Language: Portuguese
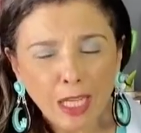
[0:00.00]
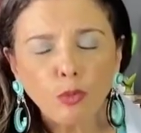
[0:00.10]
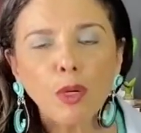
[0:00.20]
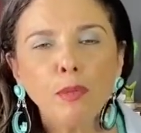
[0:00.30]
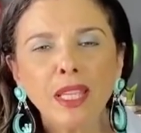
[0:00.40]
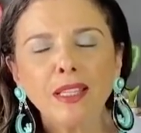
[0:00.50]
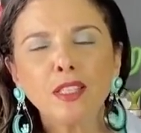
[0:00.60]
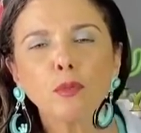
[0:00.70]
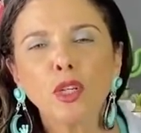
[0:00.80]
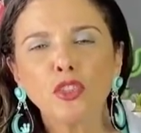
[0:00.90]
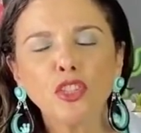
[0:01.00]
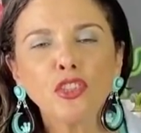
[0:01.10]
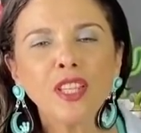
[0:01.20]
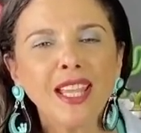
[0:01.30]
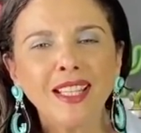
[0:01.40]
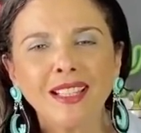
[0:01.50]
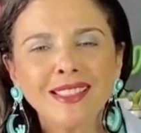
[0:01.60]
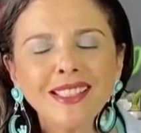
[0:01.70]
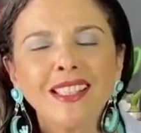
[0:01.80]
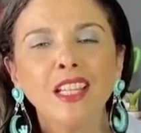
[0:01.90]
água mesmo. A gente tem
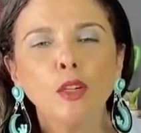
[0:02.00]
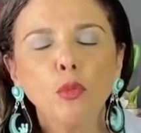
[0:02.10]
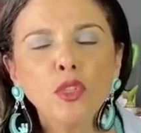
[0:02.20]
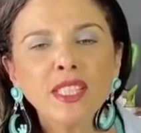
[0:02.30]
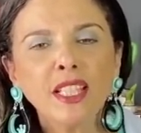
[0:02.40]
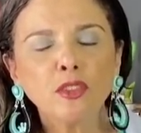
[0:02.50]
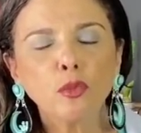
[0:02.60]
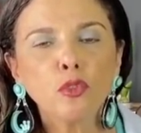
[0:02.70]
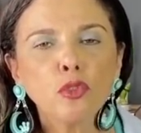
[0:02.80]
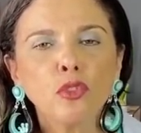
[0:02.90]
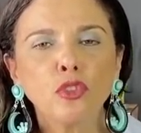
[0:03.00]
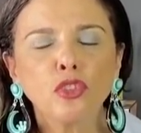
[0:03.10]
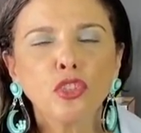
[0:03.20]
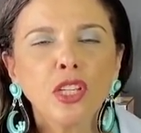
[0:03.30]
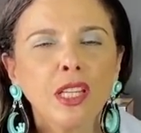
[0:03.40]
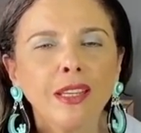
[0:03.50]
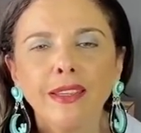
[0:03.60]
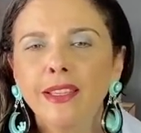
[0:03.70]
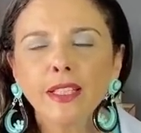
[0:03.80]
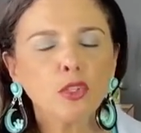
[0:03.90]
assim músicas com sons
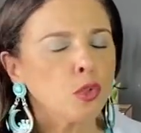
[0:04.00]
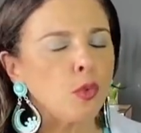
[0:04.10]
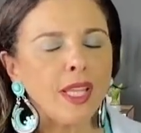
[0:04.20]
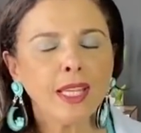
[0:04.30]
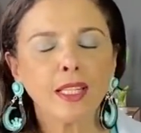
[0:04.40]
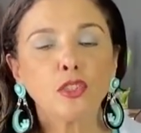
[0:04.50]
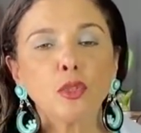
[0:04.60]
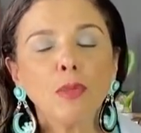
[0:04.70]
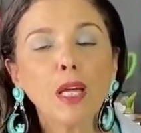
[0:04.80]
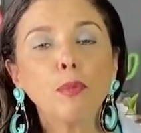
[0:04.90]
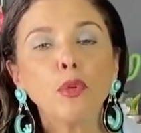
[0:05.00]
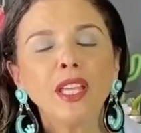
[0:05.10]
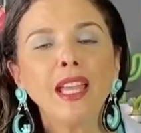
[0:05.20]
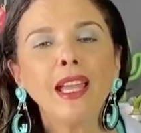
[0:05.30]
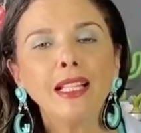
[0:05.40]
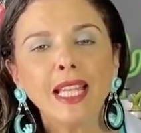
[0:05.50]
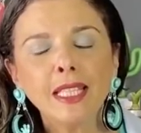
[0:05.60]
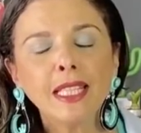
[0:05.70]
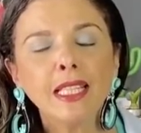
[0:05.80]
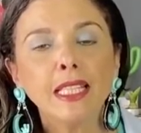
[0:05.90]
de cachoeira, de mar, porque ela
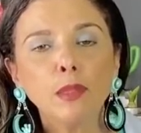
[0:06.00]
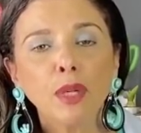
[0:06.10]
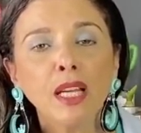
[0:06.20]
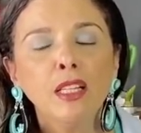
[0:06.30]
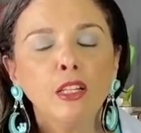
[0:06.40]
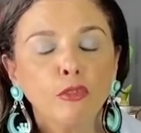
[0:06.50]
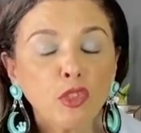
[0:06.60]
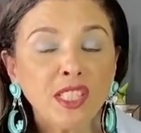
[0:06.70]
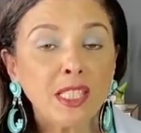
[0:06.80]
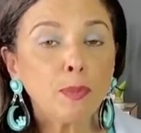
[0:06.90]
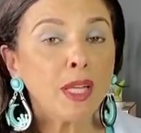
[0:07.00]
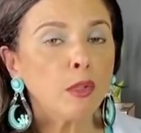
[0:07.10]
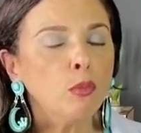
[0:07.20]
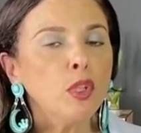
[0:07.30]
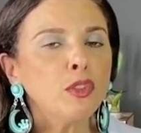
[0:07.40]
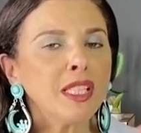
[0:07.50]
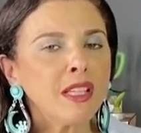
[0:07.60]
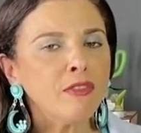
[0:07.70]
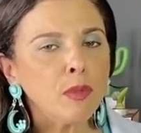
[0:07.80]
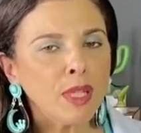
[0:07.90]
equilibra. Vocês pegam muito
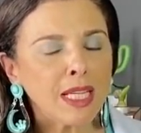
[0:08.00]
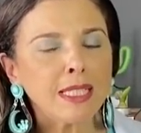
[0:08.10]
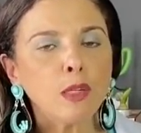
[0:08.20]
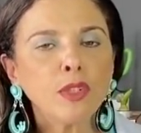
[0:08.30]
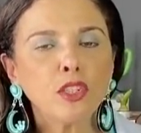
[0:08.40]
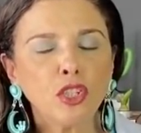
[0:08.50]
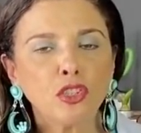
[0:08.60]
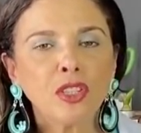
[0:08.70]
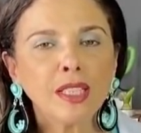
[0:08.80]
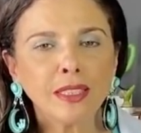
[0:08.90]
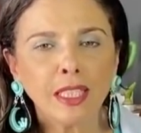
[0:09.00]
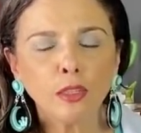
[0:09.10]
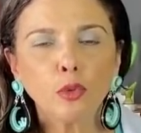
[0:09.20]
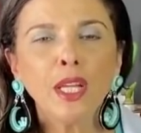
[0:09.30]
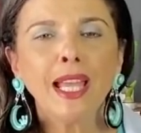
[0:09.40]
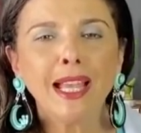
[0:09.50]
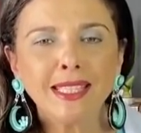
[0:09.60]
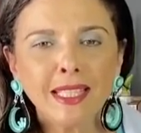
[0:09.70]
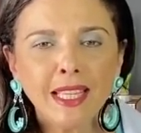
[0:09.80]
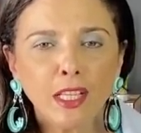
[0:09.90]
essa vibração que a gente está tendo,
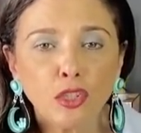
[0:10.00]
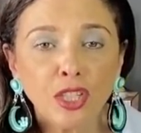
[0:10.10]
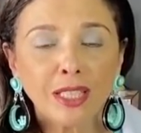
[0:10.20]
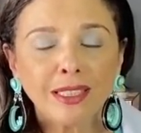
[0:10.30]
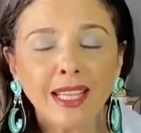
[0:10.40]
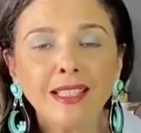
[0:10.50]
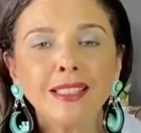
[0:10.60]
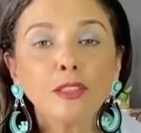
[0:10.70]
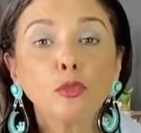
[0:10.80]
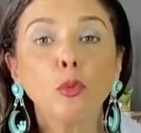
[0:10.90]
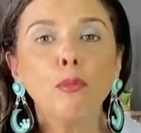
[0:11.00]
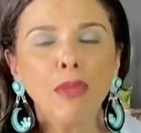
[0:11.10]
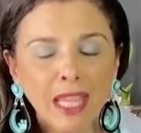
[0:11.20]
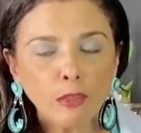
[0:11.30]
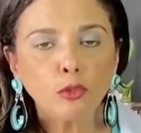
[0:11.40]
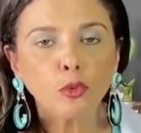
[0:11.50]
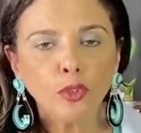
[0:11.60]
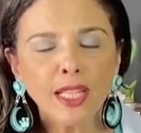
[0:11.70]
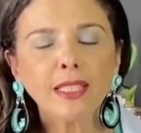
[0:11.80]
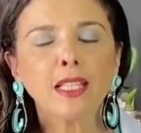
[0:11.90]
essa energia densa do medo,
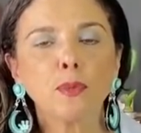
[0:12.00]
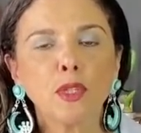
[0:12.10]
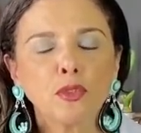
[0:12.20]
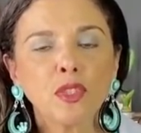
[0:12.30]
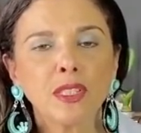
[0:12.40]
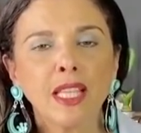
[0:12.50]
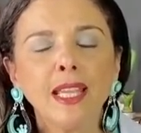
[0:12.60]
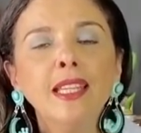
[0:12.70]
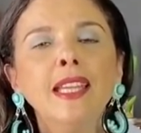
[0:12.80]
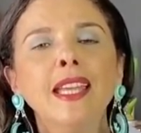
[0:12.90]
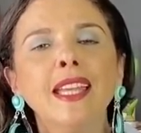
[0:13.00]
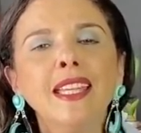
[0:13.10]
não é, que as pessoas têm.